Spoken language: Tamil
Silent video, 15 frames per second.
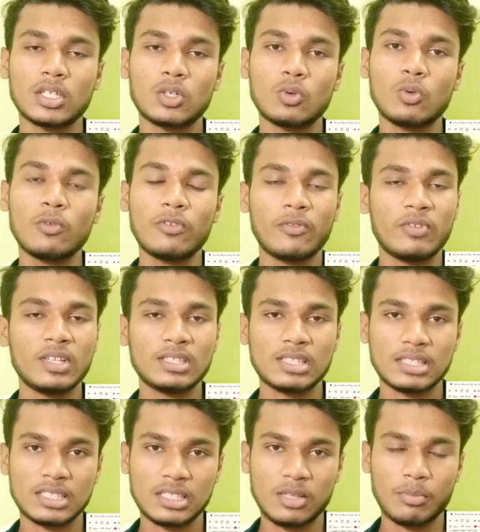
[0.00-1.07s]
டூ ஃபிஃப்டி
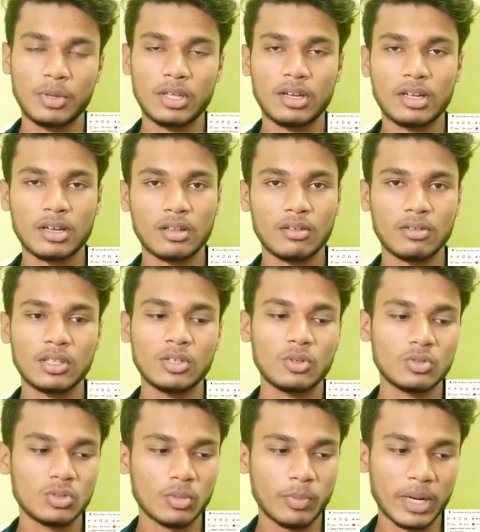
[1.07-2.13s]
சிக்ஸ் ஜிபி இருக்கிறது வந்து
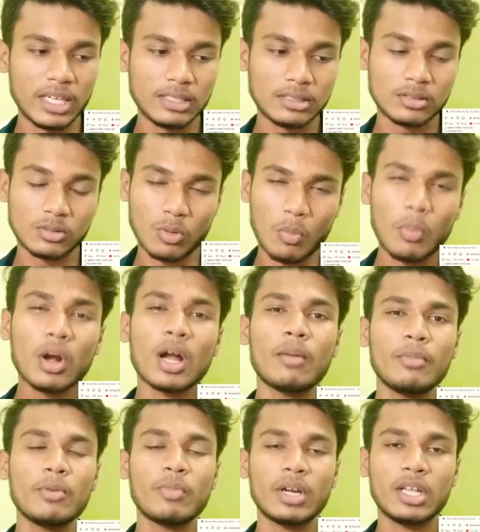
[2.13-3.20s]
கொஞ்சம் ப்ரைஸ் ரொம்ப
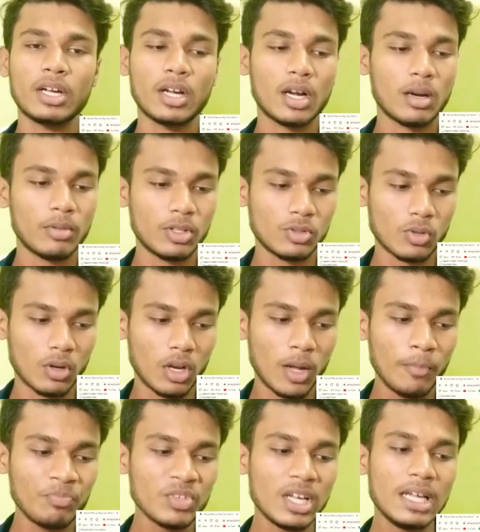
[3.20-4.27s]
கம்மி பண்ணியிருக்காங்க அப்படின்னு
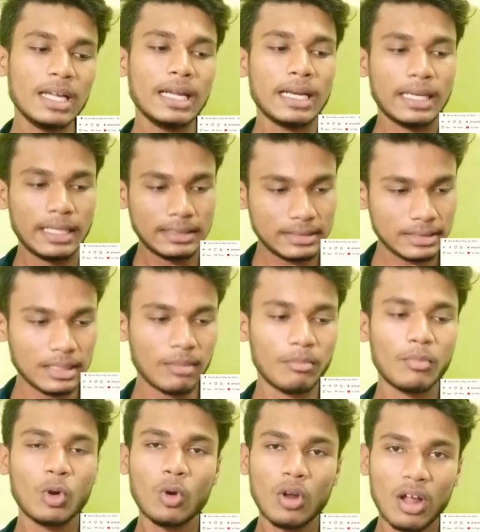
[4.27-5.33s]
சொல்லலாம் நெக்ஸ்ட்டு
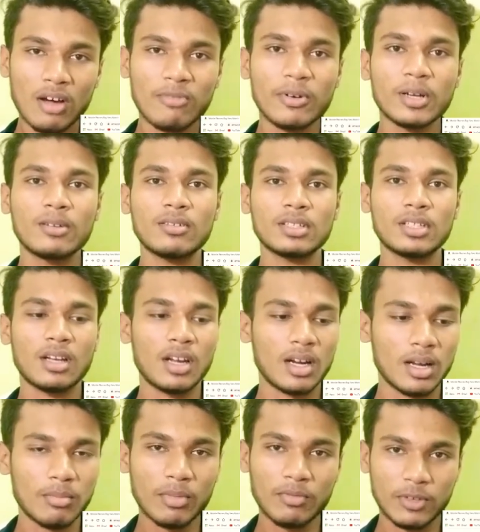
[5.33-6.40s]
நம்மளோட ஆஃபருக்கு
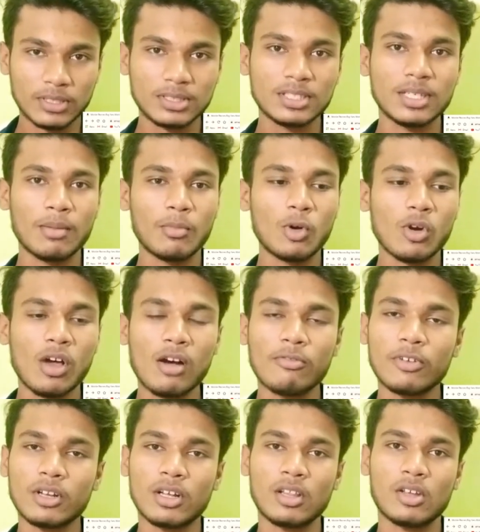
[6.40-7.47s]
வந்துடலாம் நம்ம ஃபஸ்ட்டு நம்மளோட
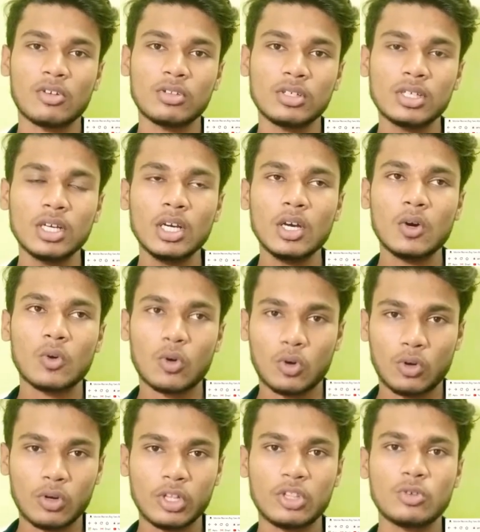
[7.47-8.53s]
ஆஃபர் அதாவது ஒரு
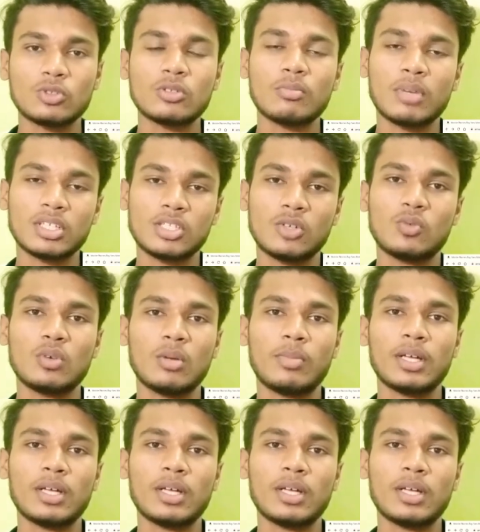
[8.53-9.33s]
டுவெண்ட்டி தௌசண்ட் பட்ஜெட்குள்ளே